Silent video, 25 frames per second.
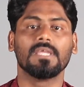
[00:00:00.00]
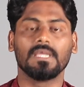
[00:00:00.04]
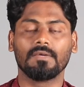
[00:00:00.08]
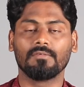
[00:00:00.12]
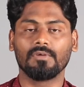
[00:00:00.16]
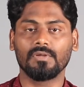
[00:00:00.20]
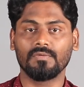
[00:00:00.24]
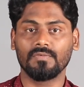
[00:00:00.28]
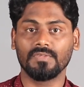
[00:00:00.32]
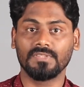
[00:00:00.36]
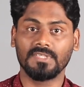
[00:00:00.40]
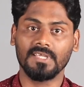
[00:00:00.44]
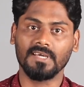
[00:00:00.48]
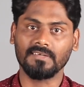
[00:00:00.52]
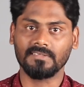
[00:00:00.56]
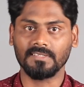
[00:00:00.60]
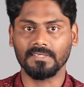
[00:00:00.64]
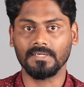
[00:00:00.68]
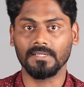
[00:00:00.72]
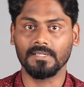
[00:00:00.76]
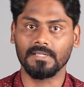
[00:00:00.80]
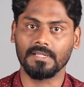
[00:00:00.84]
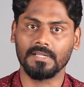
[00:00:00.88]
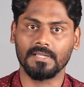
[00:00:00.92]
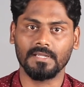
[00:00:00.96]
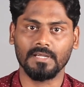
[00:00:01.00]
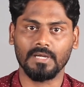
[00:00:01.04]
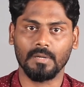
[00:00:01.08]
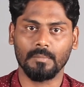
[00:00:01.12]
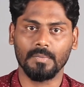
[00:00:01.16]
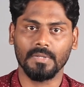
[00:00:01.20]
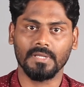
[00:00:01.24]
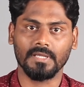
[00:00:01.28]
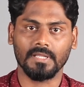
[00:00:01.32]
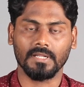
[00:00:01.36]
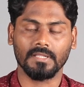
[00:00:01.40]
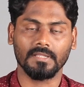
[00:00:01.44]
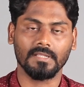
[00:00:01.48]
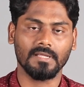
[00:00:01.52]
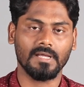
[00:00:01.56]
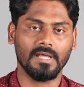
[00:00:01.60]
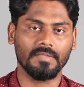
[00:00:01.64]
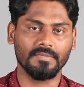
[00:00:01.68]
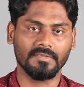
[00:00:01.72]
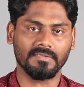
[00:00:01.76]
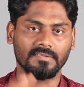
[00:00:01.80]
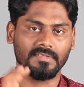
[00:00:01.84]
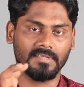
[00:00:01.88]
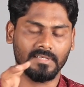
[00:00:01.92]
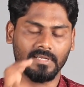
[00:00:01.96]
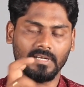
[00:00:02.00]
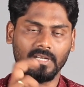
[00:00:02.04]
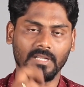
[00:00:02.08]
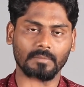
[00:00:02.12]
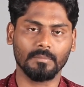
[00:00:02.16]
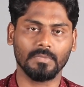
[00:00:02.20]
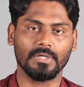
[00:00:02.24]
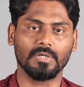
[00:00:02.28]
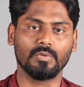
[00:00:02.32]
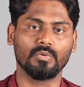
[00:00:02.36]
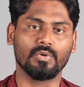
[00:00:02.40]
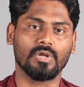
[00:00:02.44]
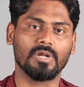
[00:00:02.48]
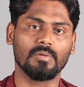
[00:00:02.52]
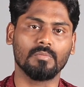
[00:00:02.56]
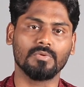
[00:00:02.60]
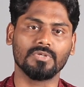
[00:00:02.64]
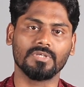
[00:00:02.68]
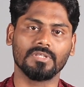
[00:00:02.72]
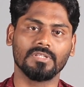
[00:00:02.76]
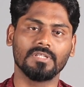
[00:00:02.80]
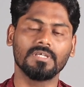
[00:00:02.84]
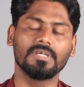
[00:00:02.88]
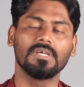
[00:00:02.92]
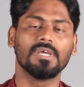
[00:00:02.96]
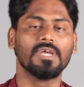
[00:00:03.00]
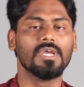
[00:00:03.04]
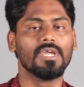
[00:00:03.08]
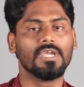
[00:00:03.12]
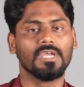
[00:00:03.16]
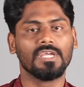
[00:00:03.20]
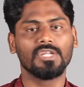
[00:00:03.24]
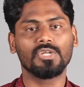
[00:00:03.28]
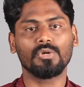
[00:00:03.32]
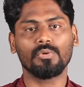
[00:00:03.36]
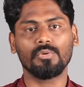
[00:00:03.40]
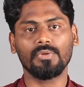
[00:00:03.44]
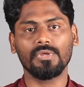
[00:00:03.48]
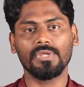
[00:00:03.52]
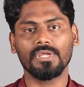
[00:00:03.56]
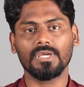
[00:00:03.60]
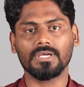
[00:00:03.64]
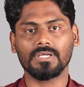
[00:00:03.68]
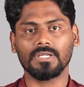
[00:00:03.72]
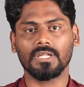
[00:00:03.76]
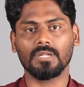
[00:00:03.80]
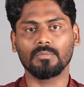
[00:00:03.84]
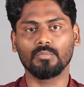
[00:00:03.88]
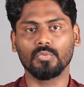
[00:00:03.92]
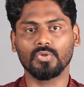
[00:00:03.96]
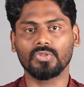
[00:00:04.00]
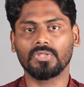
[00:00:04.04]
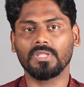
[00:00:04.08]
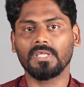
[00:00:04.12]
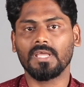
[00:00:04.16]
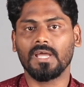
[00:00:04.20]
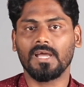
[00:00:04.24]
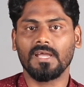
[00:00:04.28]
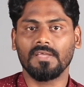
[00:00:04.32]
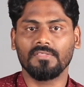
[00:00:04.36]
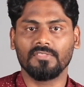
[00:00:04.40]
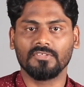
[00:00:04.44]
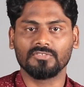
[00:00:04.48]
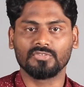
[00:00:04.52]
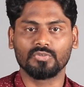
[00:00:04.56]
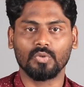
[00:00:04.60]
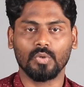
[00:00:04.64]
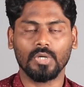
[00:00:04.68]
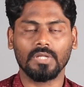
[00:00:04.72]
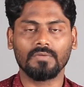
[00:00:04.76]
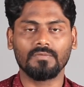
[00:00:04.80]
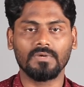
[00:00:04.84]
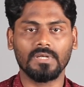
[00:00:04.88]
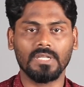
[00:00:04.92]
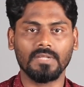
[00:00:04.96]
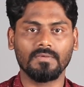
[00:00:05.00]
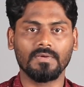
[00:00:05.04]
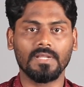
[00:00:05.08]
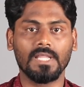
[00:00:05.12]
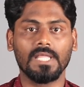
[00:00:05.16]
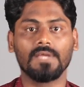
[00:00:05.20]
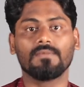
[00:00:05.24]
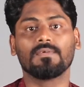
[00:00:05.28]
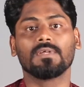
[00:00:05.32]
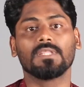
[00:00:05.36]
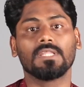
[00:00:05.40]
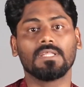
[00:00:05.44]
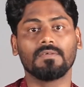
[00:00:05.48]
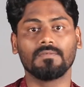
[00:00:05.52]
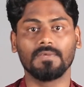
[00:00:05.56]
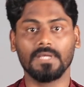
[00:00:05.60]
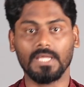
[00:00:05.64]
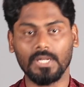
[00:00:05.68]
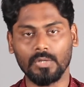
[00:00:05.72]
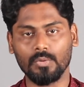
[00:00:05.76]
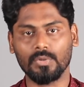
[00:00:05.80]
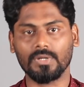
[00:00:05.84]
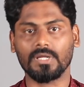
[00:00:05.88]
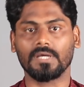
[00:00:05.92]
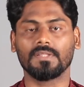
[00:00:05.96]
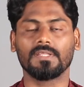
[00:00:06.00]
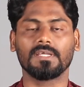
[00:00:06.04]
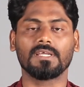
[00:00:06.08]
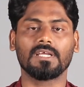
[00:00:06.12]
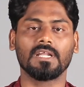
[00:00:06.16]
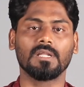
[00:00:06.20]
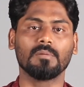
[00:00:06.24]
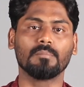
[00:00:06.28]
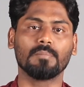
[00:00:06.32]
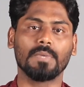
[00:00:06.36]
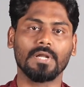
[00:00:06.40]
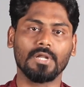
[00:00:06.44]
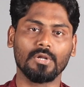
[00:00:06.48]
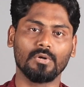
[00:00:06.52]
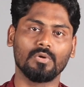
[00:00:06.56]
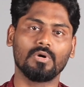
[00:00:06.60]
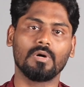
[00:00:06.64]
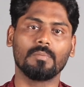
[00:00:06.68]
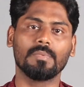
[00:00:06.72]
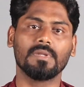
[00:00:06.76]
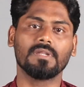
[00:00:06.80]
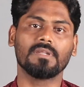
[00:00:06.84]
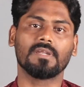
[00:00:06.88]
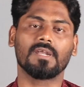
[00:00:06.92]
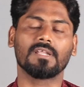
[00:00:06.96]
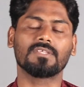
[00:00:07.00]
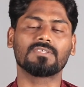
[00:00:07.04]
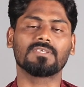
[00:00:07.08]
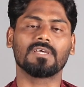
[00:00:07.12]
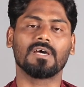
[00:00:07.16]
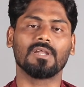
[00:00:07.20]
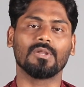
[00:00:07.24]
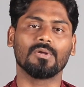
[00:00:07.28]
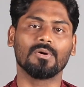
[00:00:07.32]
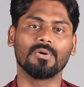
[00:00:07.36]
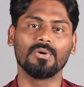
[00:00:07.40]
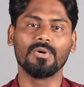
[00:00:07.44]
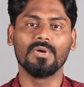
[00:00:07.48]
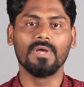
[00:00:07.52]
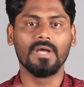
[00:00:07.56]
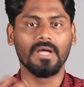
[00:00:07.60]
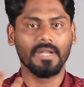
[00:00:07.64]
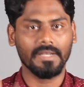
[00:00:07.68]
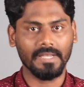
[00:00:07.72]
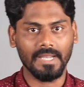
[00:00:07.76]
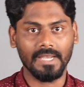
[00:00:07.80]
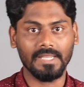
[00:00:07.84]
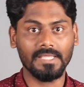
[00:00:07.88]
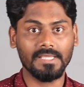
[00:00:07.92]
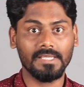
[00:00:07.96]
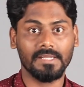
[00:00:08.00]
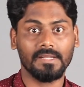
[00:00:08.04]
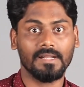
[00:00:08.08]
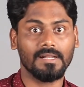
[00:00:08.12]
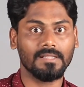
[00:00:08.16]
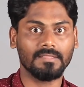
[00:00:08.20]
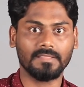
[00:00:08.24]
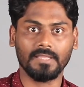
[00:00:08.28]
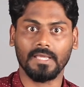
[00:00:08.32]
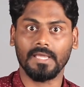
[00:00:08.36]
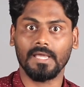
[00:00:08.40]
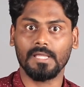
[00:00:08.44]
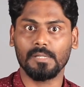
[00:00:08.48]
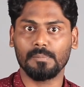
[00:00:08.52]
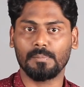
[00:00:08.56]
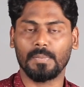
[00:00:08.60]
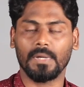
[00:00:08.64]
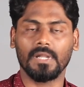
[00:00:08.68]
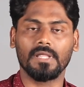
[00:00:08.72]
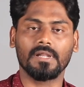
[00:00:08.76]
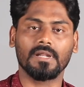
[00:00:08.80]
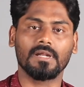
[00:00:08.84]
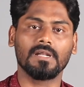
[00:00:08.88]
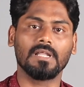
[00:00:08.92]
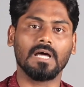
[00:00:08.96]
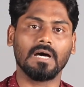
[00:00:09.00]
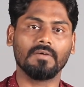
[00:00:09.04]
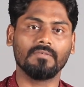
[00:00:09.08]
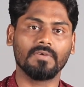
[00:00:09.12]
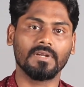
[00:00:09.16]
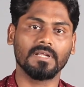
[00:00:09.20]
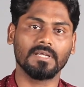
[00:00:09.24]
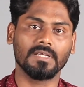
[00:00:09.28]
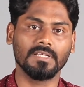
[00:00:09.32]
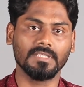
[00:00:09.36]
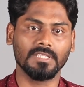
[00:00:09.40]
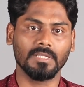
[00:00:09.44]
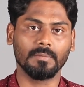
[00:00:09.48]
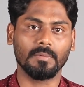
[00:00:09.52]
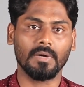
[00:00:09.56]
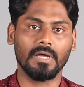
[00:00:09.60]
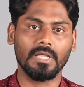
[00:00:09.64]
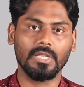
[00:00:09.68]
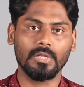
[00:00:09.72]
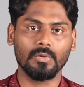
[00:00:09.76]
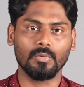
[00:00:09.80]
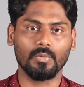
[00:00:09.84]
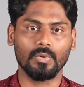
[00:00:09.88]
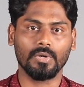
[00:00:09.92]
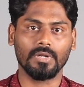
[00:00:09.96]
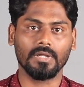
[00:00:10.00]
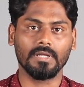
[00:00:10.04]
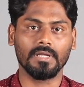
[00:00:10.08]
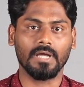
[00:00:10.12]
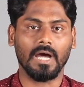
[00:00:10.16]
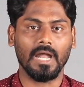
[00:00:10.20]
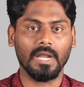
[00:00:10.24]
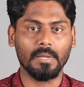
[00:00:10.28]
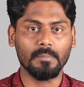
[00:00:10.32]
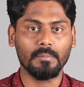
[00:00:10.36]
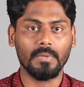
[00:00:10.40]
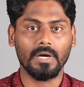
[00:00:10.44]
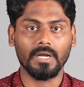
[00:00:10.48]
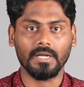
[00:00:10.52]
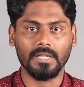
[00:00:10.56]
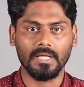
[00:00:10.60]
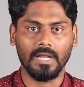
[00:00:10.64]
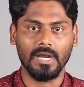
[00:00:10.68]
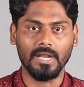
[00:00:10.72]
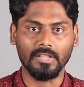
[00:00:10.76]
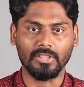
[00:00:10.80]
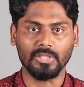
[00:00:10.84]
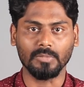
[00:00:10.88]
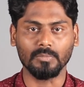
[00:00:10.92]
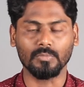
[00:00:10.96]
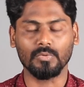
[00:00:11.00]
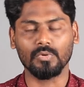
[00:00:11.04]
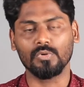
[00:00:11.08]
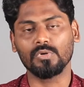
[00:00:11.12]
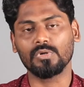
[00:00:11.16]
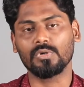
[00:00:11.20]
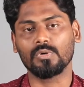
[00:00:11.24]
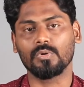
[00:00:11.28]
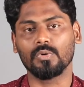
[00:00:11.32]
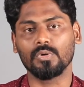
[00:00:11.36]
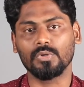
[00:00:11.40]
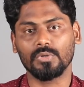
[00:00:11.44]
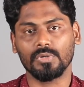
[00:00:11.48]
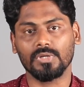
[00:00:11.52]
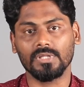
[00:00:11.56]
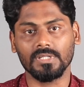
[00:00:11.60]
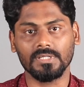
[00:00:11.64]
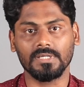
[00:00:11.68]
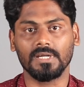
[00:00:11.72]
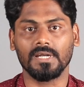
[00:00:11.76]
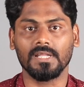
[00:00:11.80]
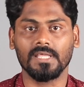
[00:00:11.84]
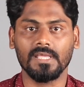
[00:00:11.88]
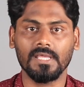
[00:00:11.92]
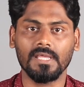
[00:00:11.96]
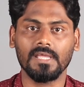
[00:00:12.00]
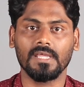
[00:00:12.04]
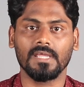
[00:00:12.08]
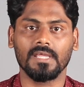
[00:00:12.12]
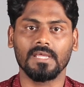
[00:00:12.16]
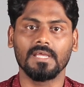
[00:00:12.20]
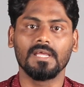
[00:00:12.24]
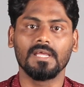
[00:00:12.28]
எவ்வளோ வித்தியாசங்கள் இருக்குது அப்படிங்கிறத அந்த சீனில் நம்ம உணர முடிஞ்சது இன்னொன்று இயக்குனர் முத்தையா இந்த ஜோனை விட்டு வெளியே வந்து வேற ஒரு கதைக்களம் பண்ணணும் அப்படின்னு நினச்சாலும் நடிகர்கள் தயாரிப்பாளர்கள் அவருக்கு இந்த மாதிரி ஒரு அன்பான அழுத்தம் கொடு கொடுக்கறதுனாலேயே